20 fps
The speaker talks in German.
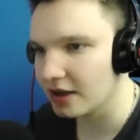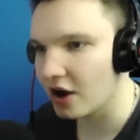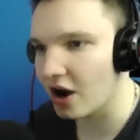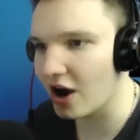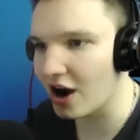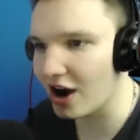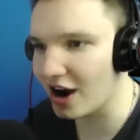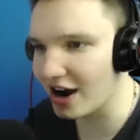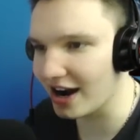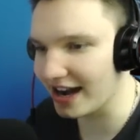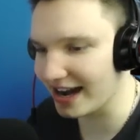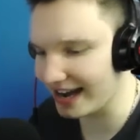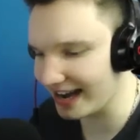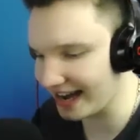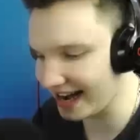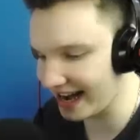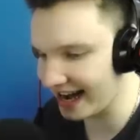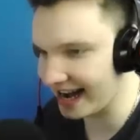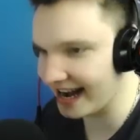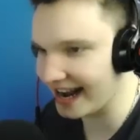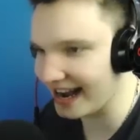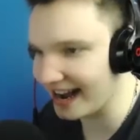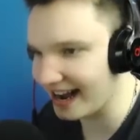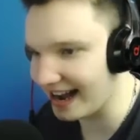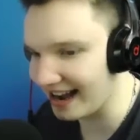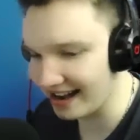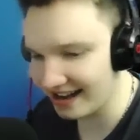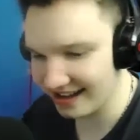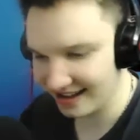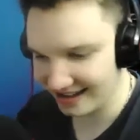Oh
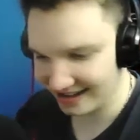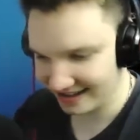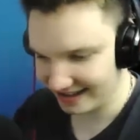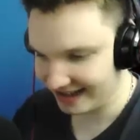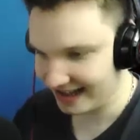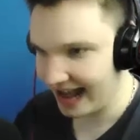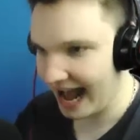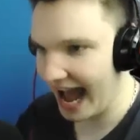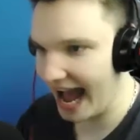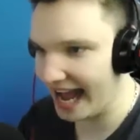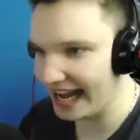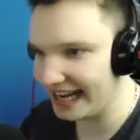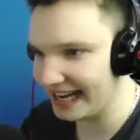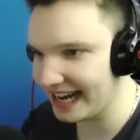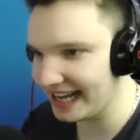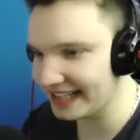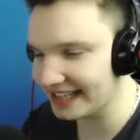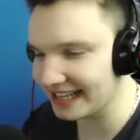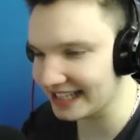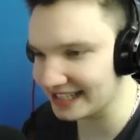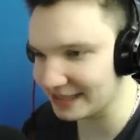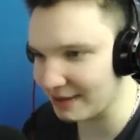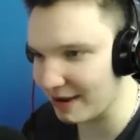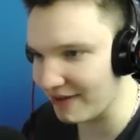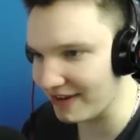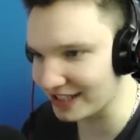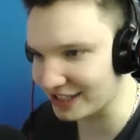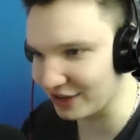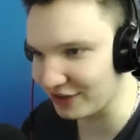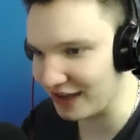yeah! Island heißt immer
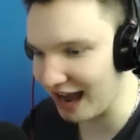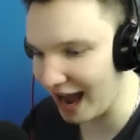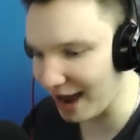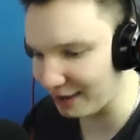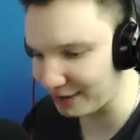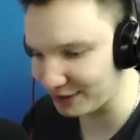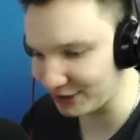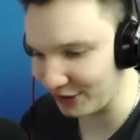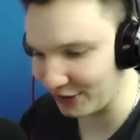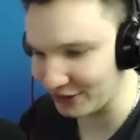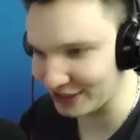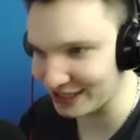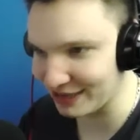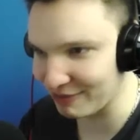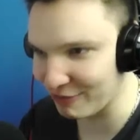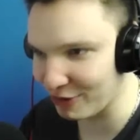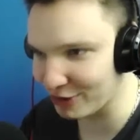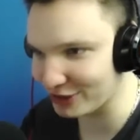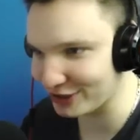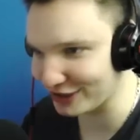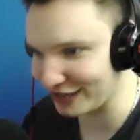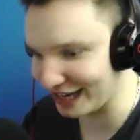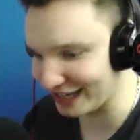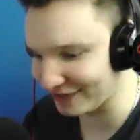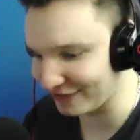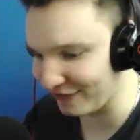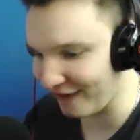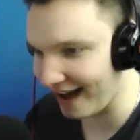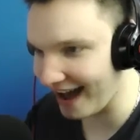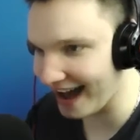was und wir haben sogar unser Motorrad.
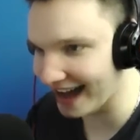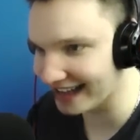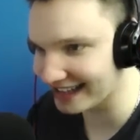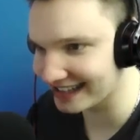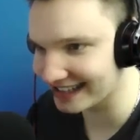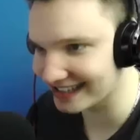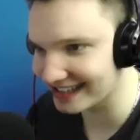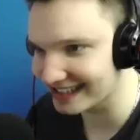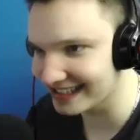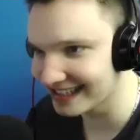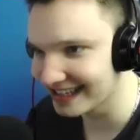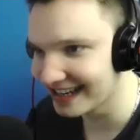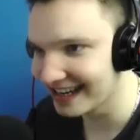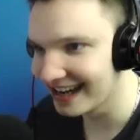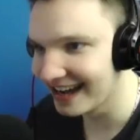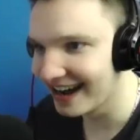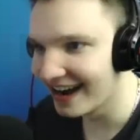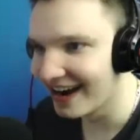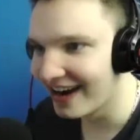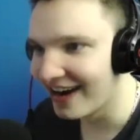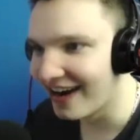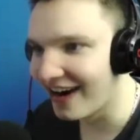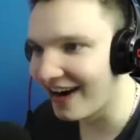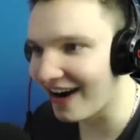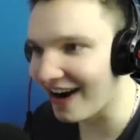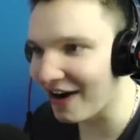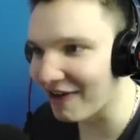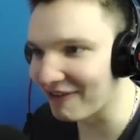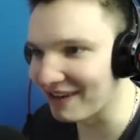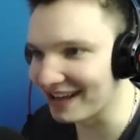Was?
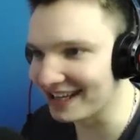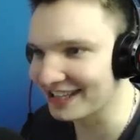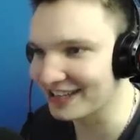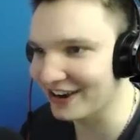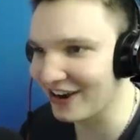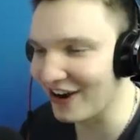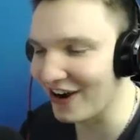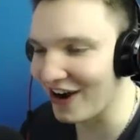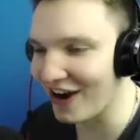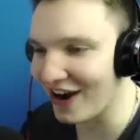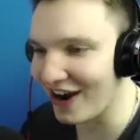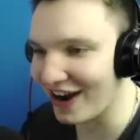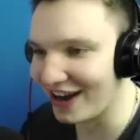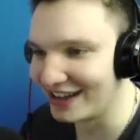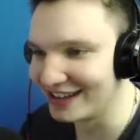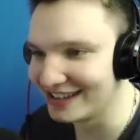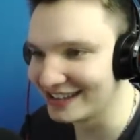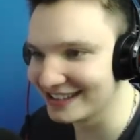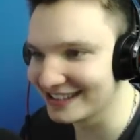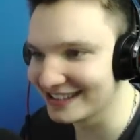Oh mein Gott.